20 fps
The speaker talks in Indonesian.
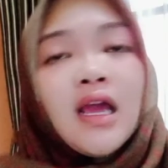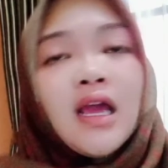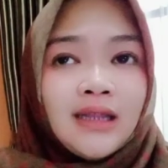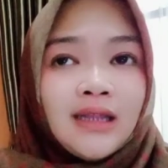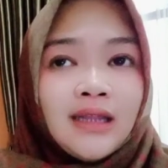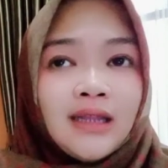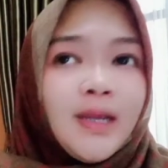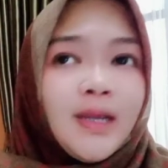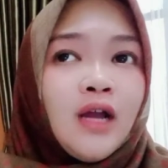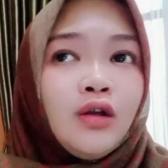
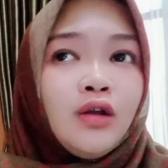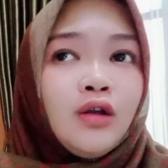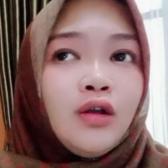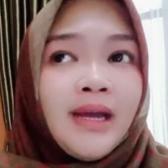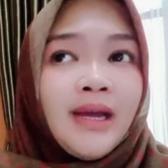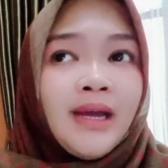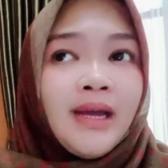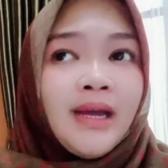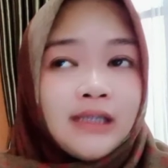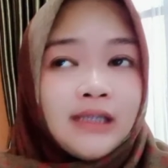Tapi kalau
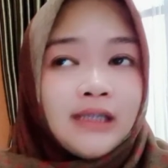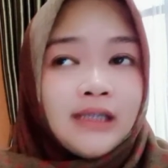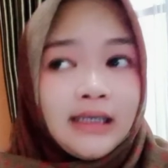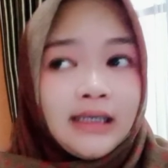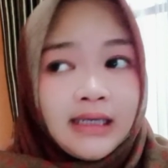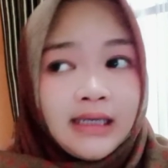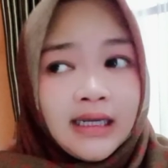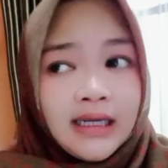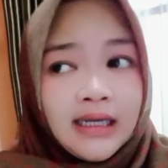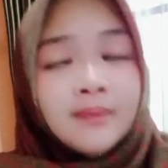buyout
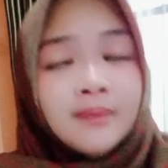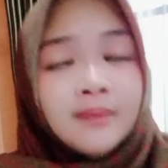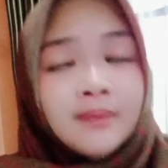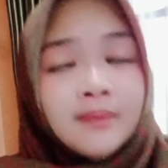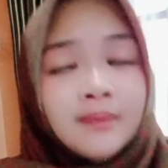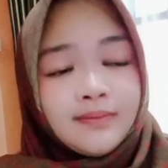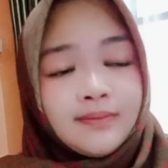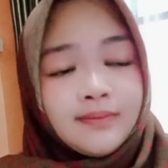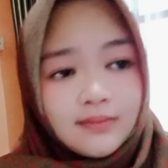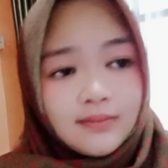ini
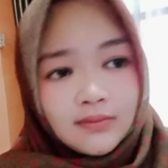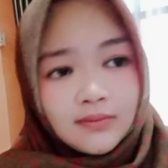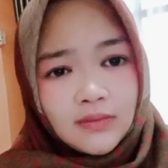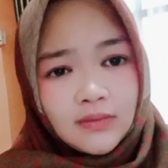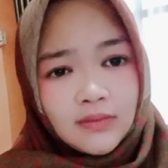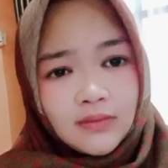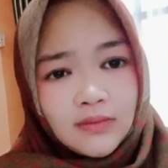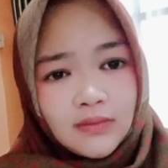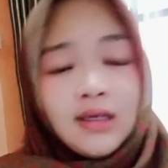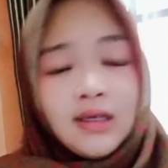
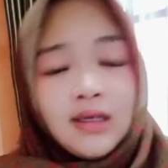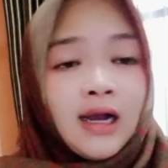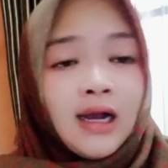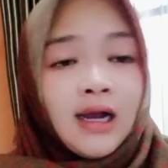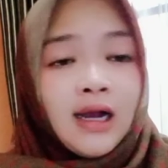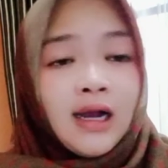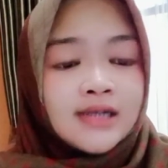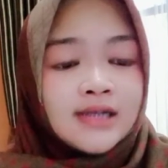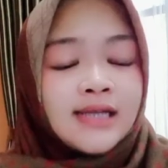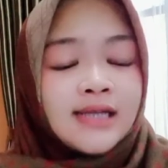yang
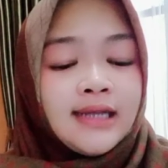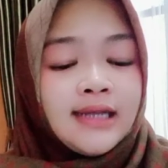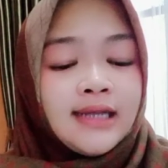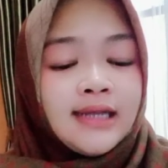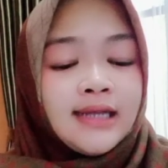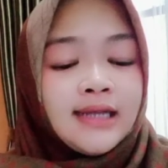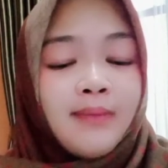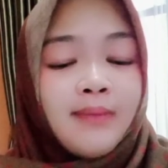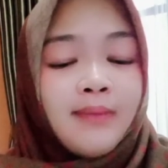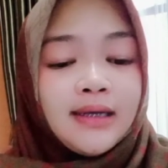aku rasain
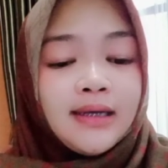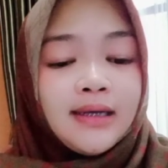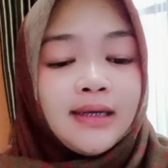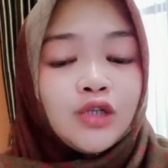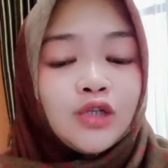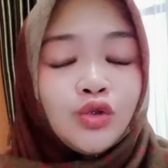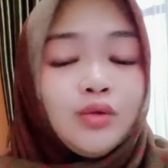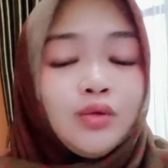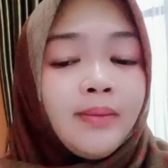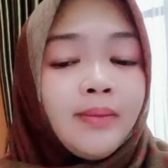kemarin
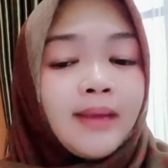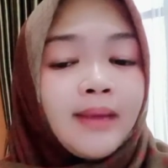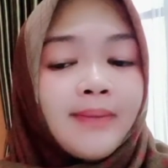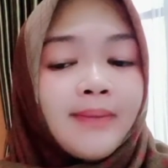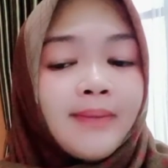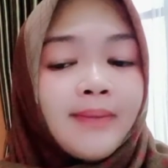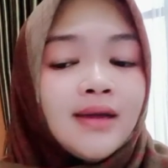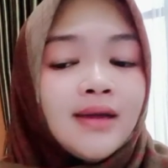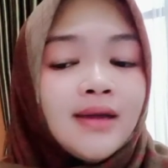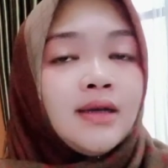itu
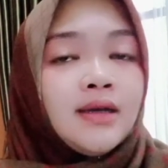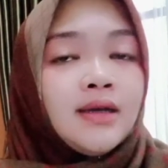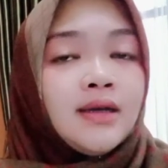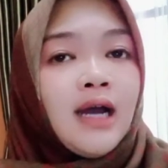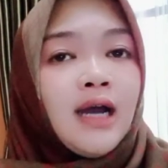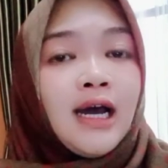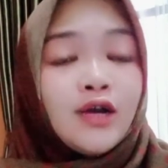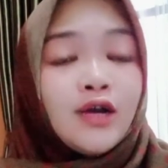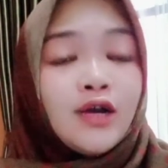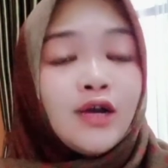memang
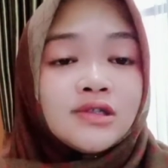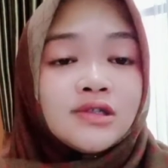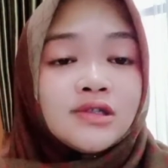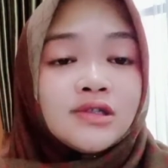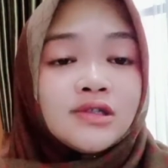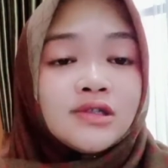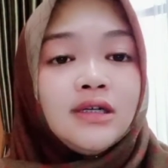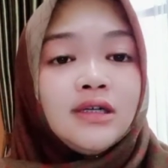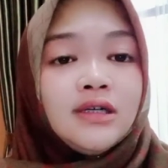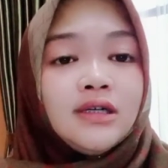harus
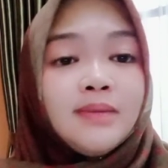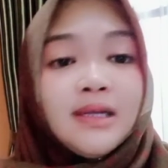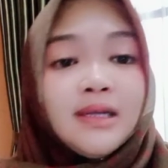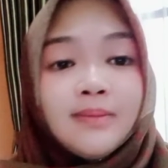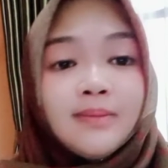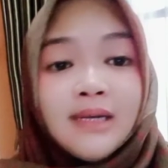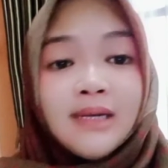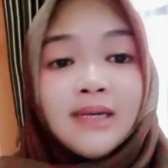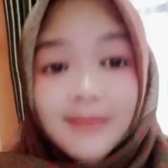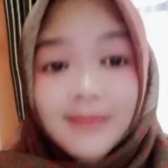uh,
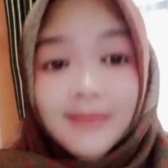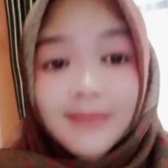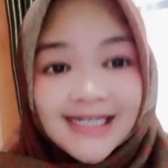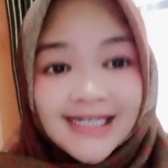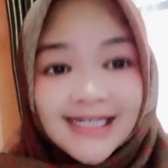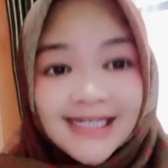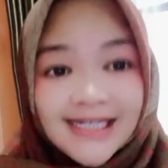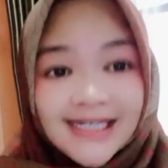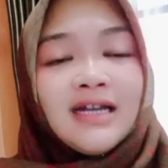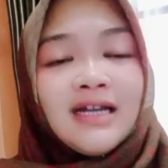benar-benar
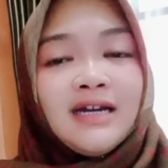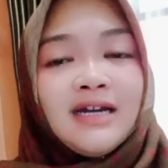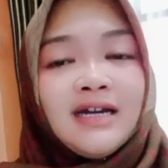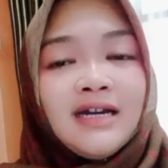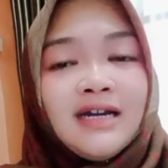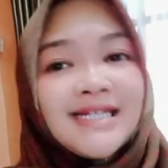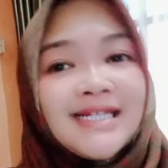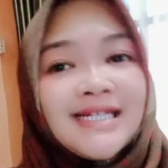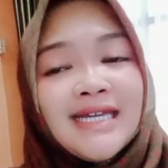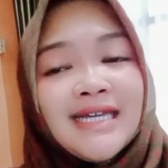bersih
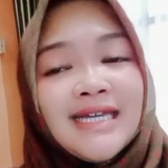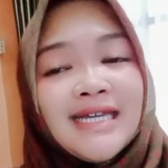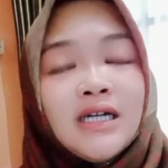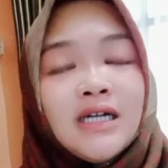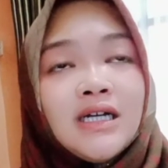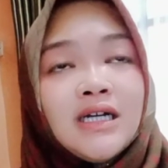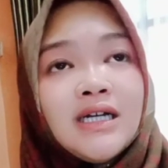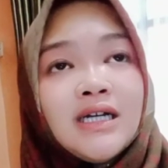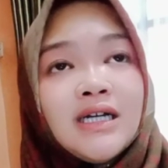ngebersih uh,